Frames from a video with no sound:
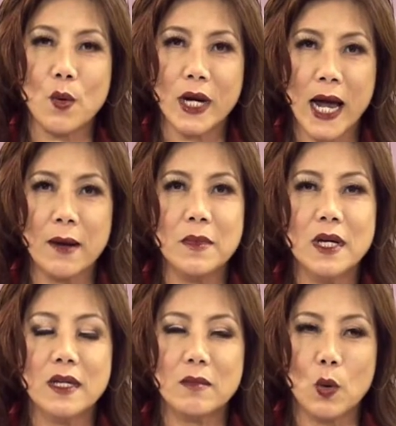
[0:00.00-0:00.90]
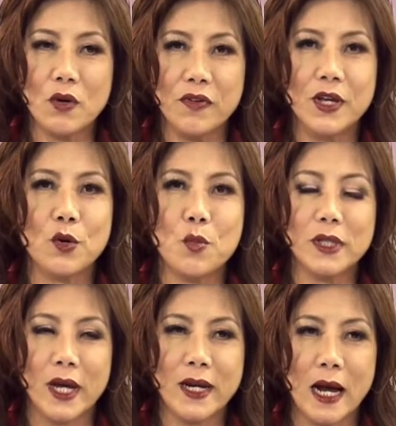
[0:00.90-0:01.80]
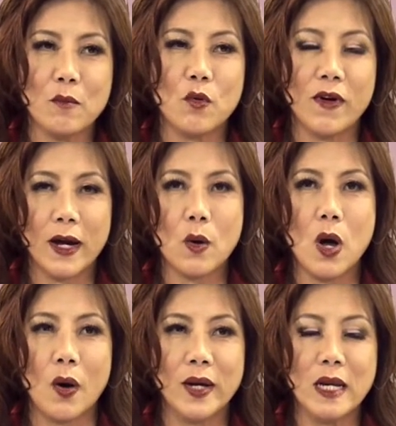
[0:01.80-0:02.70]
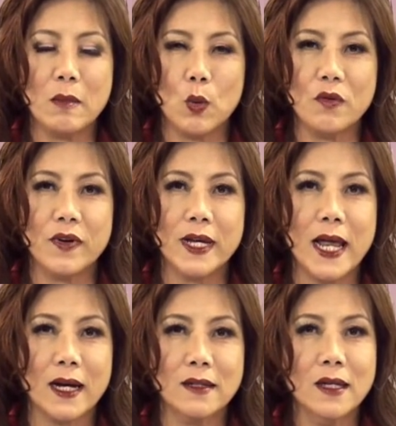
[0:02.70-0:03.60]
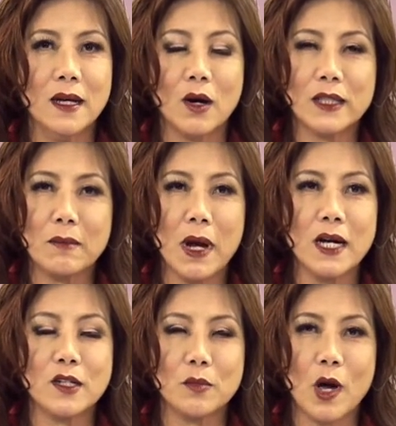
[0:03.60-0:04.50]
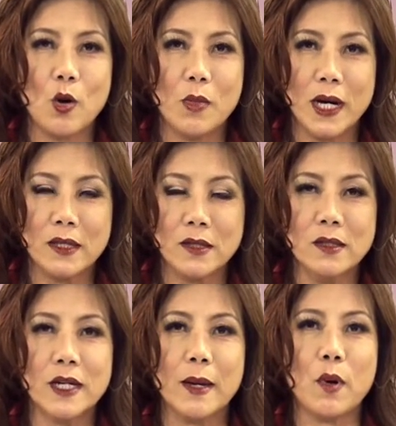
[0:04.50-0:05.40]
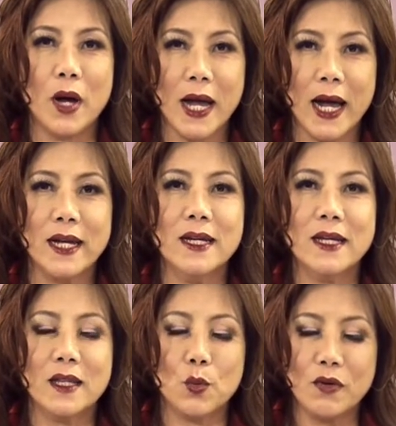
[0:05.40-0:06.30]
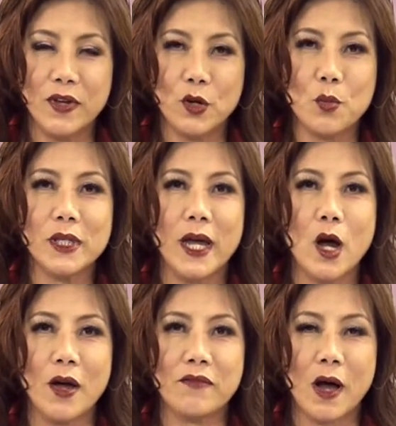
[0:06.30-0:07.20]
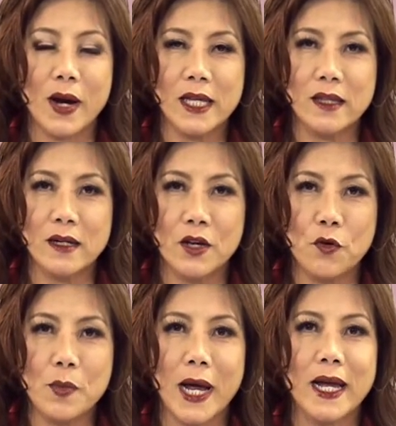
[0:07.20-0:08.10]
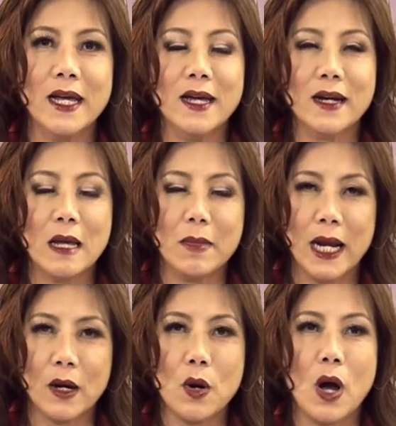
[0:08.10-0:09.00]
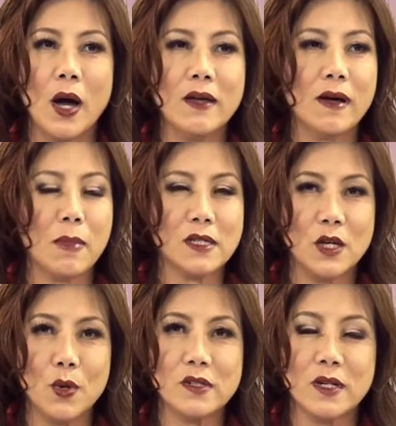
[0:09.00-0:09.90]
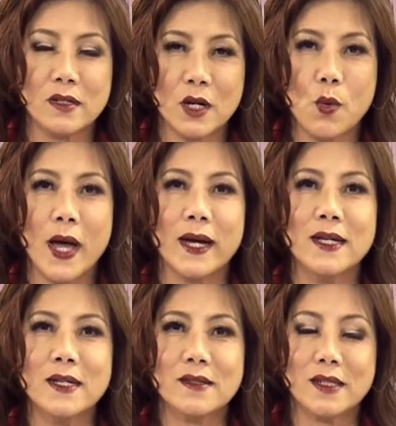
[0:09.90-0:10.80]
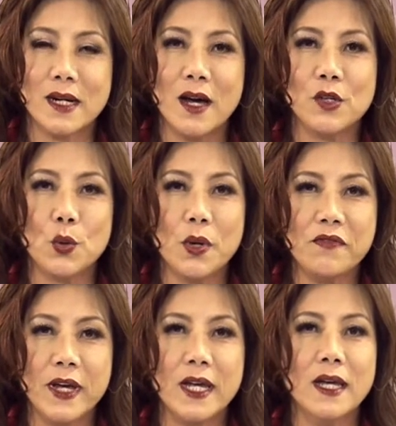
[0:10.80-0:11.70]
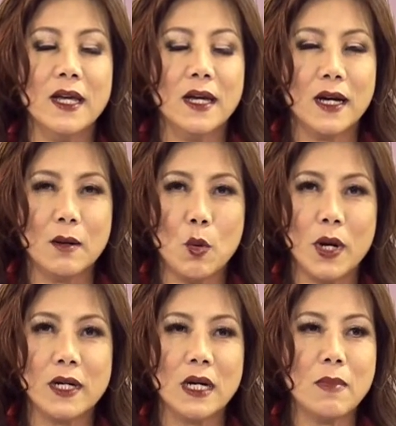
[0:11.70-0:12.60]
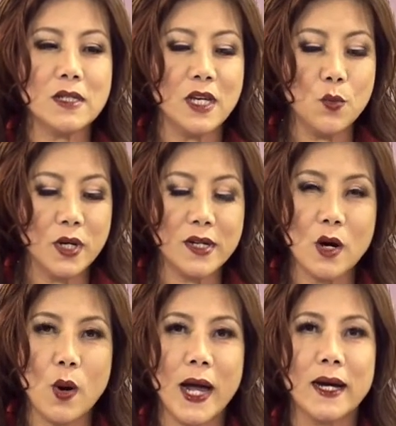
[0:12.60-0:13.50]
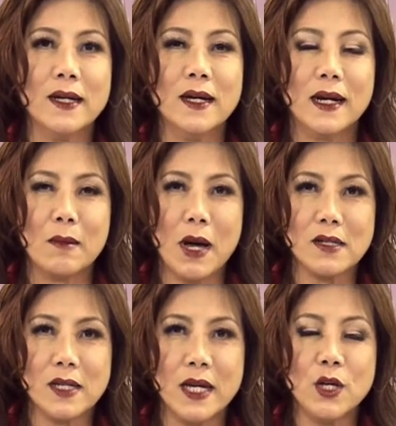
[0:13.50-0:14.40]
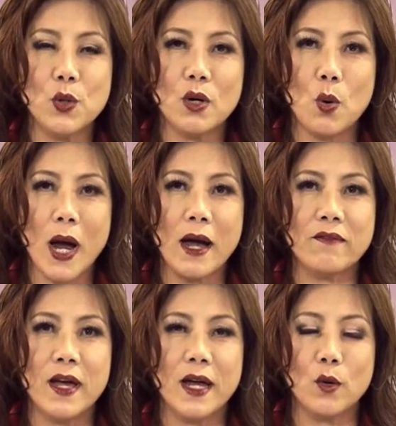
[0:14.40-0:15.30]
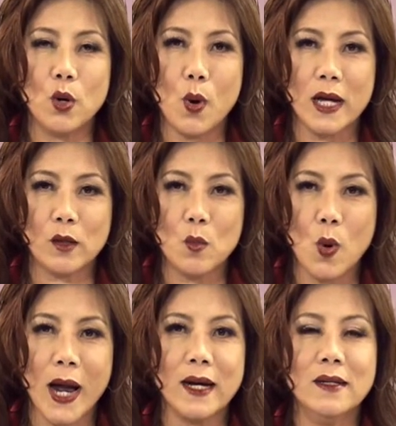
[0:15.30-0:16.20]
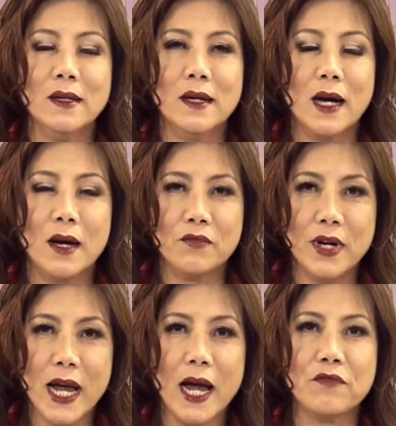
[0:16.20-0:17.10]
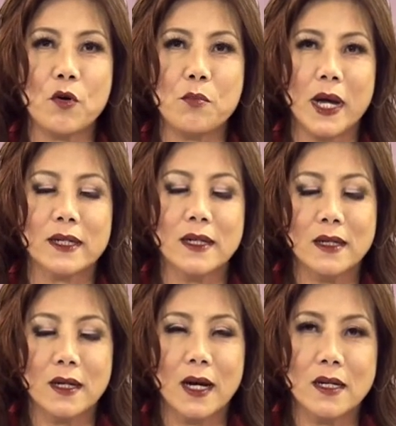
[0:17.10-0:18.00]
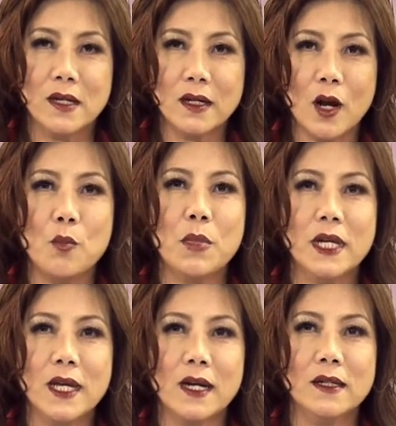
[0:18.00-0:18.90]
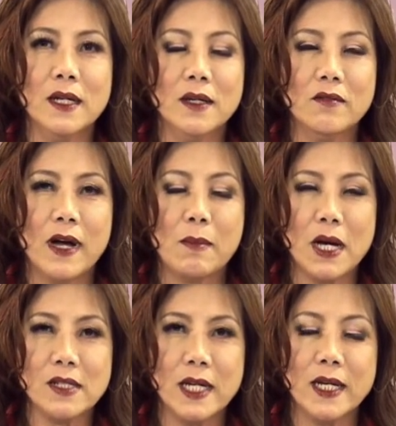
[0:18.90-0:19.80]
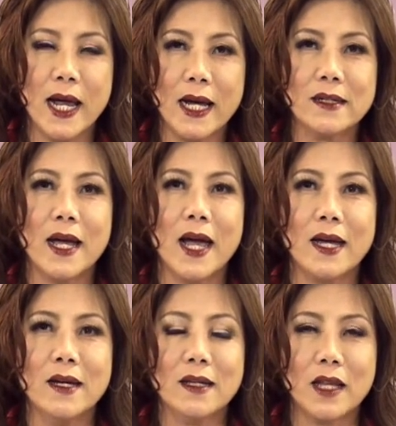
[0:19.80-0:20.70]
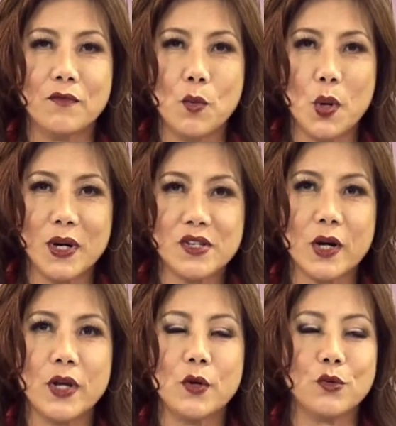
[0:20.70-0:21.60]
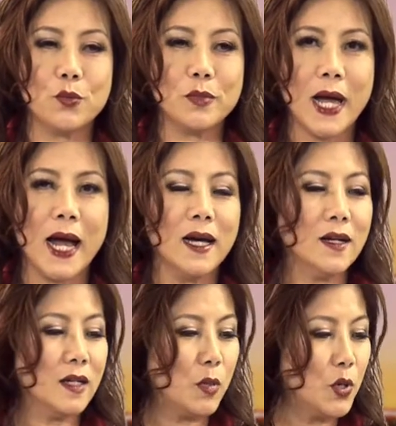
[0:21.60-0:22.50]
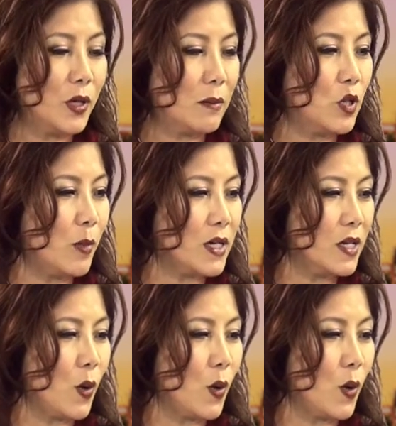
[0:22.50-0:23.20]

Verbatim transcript: huyết áp nhưng mà quý vị cũng có thể đặt một vài câu hỏi nếu mà quý vị đang có thắc mắc ở trong đầu mà chưa kịp hỏi ai thì quý vị cũng có thể gọi vào ngay từ giờ phút này để mà đặt câu hỏi và bác sĩ Nguyễn Trần Hoàng sẽ trả lời cho quý vị. À, một lần nữa bác sĩ Nguyễn Trần Hoàng là bác sĩ chuyên khoa về nội khoa tổng quát à, với hai phòng mạch À, rất đông bệnh nhân và bác sĩ đã hành nghề tại vùng Orange County của chúng ta được bao nhiêu năm rồi bác sĩ